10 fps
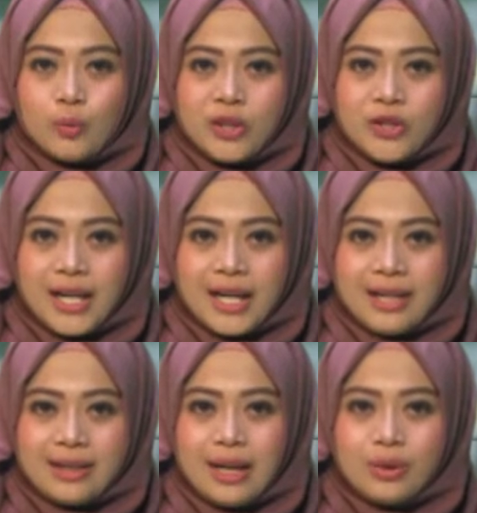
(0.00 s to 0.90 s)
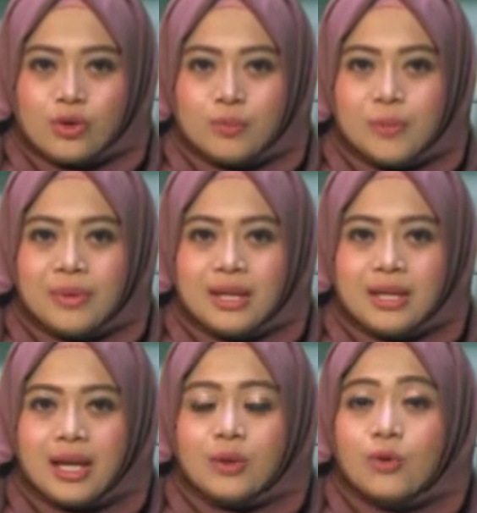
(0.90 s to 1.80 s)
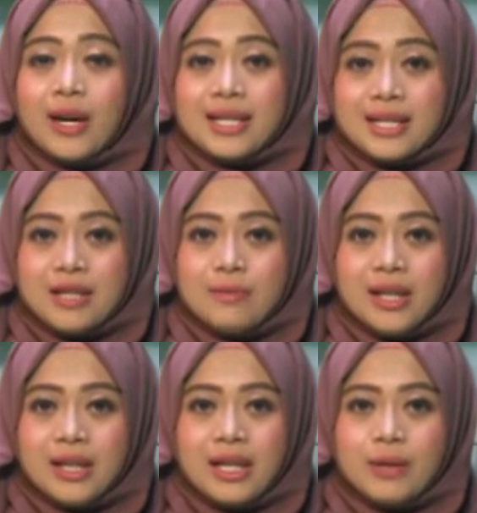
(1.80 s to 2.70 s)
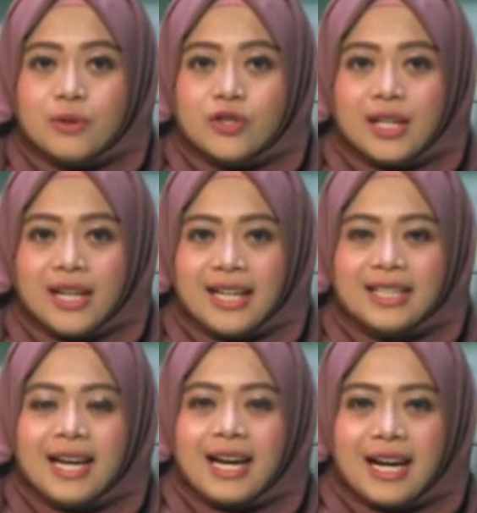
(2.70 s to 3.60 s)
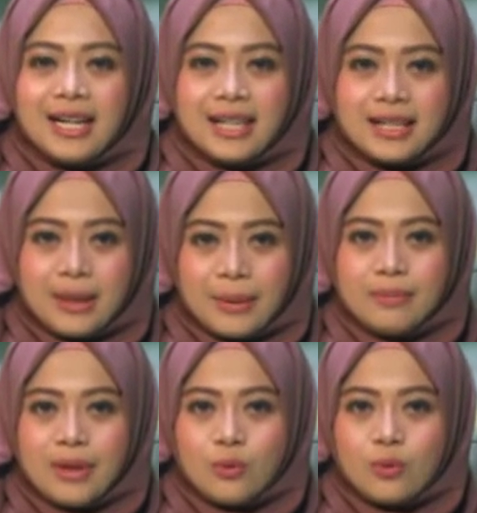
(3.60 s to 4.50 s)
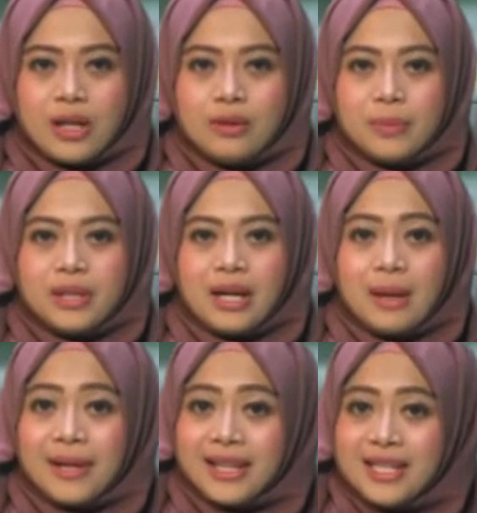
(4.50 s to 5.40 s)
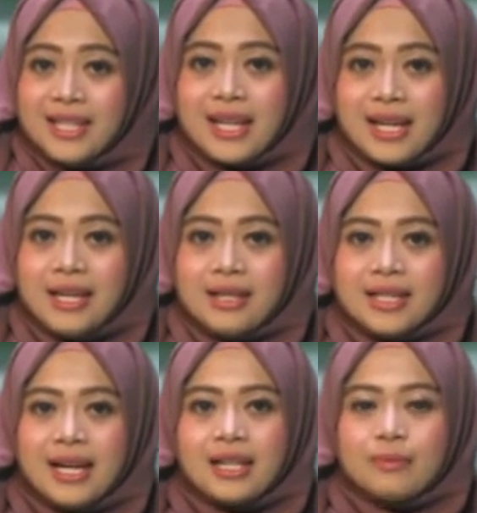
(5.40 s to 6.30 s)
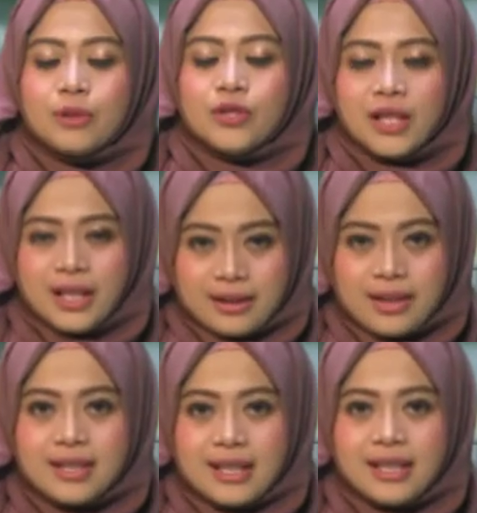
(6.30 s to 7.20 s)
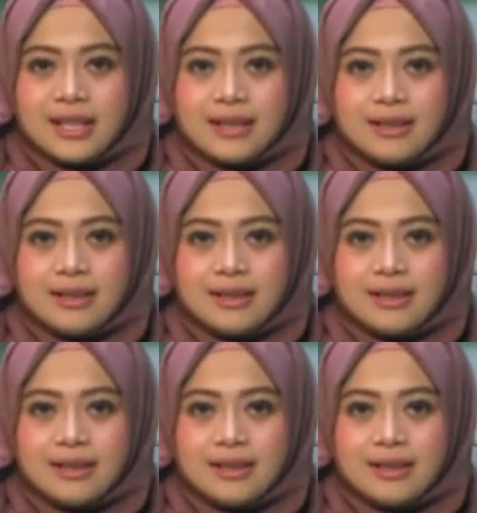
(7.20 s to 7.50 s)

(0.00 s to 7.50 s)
itu masyarakat harus memiliki edukasi mengenai kebencanaan agar dapat melakukan penyelamatan diri saat bencana terjadi.